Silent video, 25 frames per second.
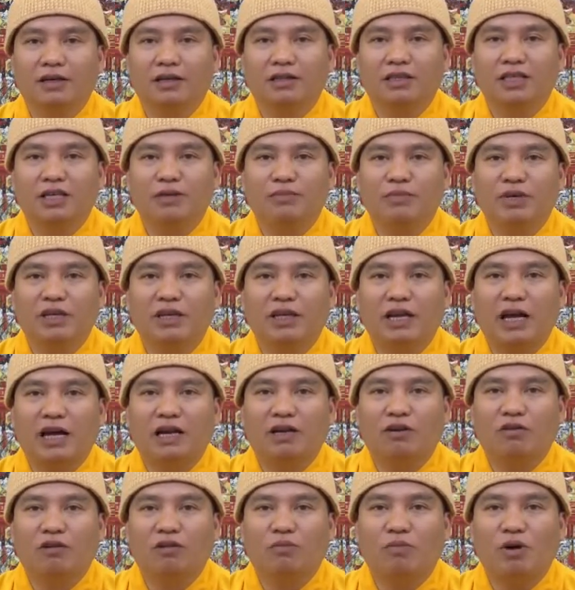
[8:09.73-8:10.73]
sinh mình
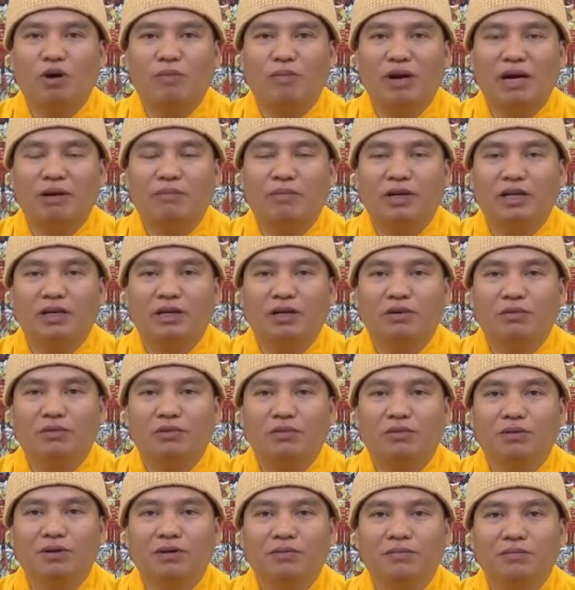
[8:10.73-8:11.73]
ra đâu có bỏ mặc mình đâu
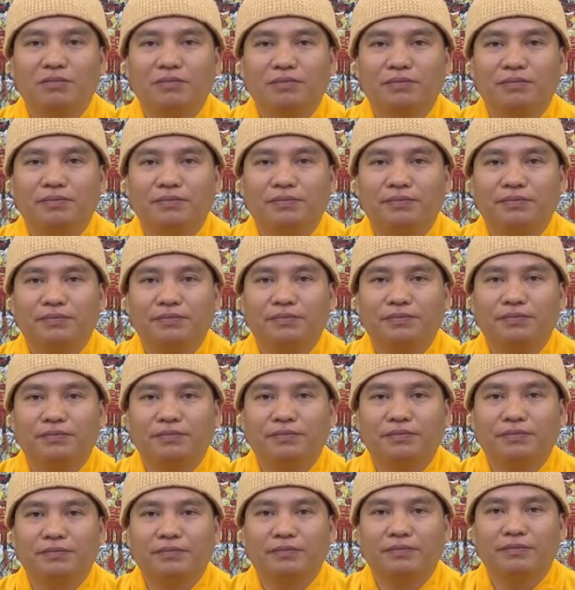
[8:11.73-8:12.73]
đúng không
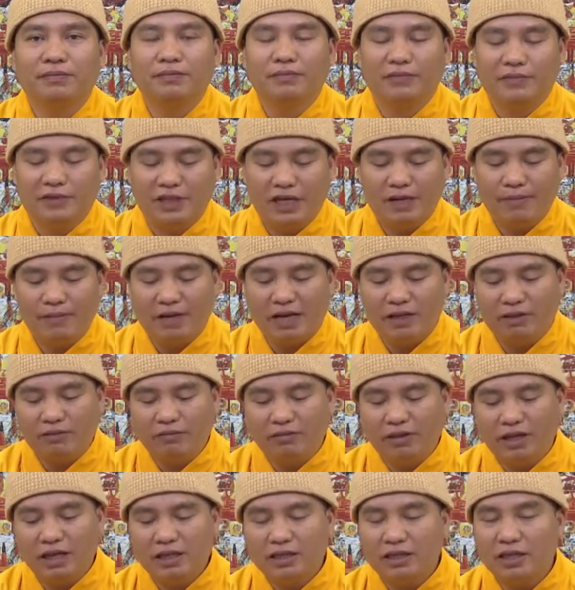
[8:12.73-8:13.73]
cha mẹ
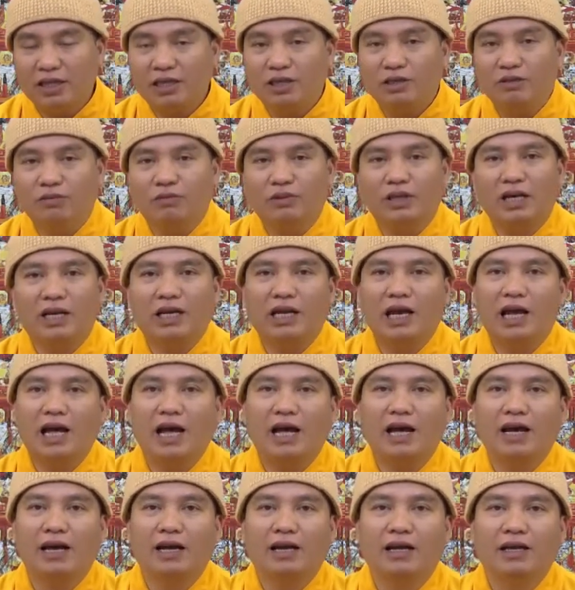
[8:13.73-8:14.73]
chúng ta sinh chúng ta
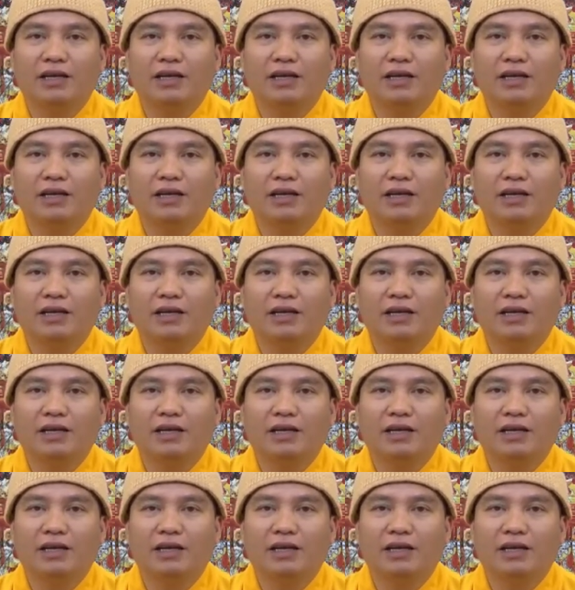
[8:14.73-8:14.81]
ra